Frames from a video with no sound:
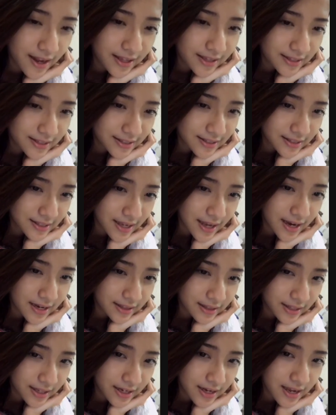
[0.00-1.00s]
Nats,
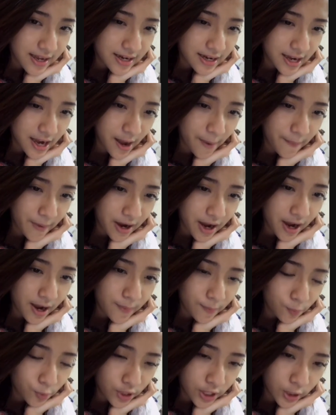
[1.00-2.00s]
arti dari nama
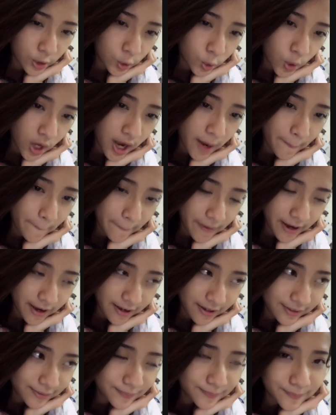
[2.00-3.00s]
kamu itu apa?
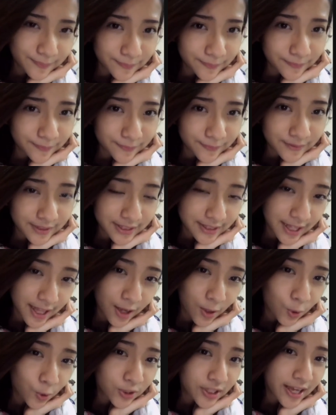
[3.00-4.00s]
Hmm,
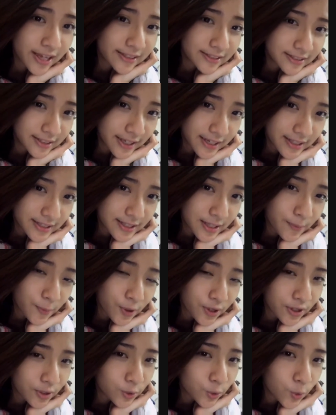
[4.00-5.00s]
setelah aku tanya
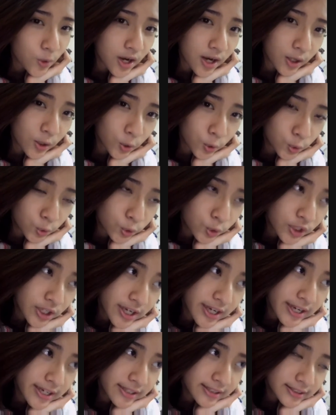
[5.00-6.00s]
sama orang tua aku,
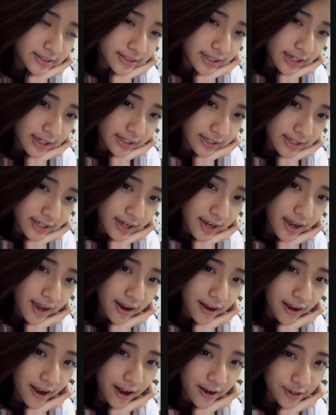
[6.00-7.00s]
jadi
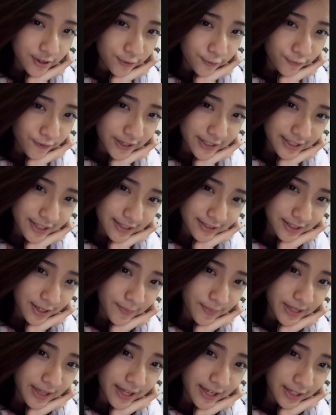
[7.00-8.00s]
Nadifa
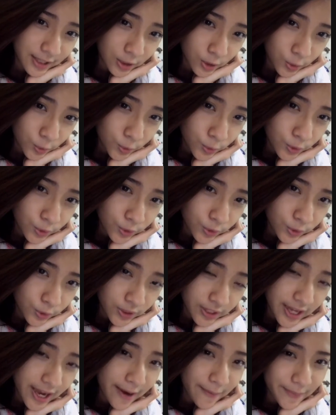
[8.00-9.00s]
Salsabila itu
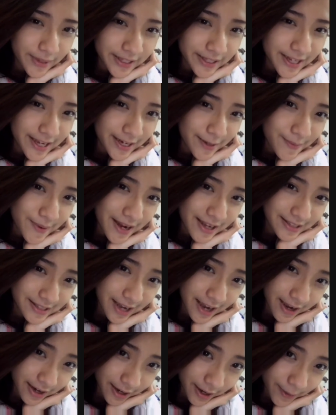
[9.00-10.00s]
diambil dari
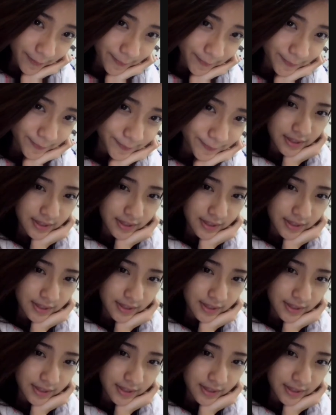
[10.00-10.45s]
bahasa Arab.